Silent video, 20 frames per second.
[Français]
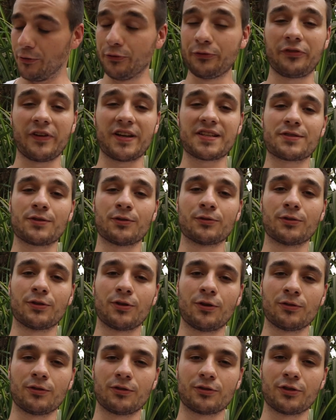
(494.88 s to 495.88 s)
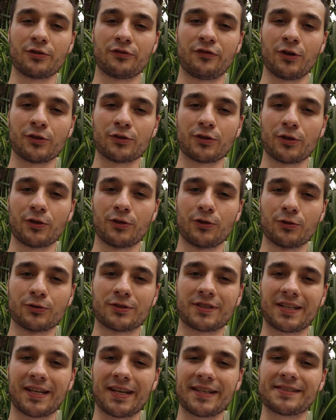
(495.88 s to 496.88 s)
Une façon de vendre l'eau
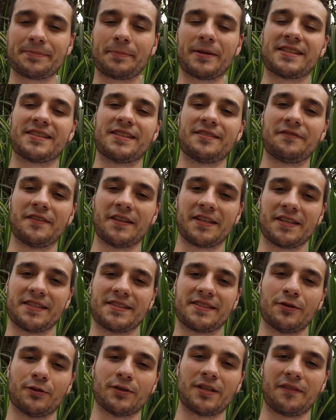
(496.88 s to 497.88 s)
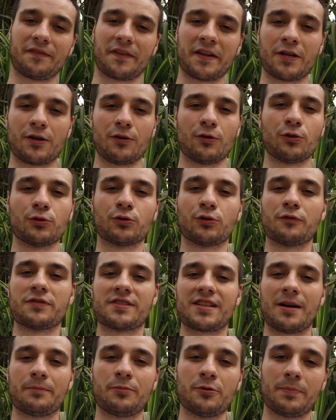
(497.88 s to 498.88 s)
très spécifique ici en Afrique. On retrouve
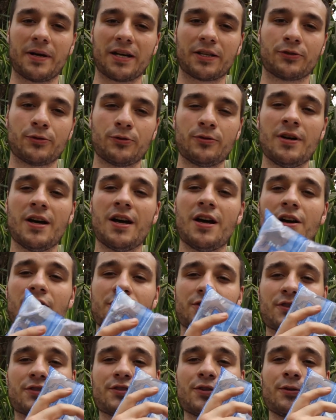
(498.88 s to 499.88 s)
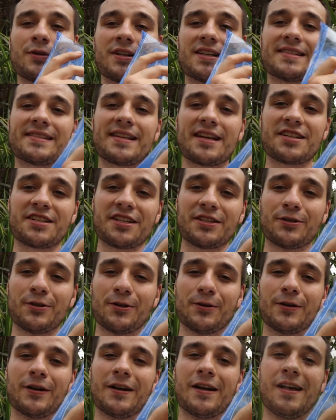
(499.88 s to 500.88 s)
ça un peu partout. Ce sont les sachets
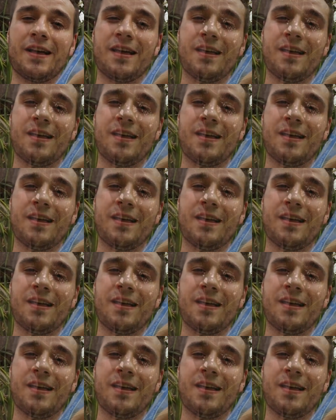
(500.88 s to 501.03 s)
d'eau.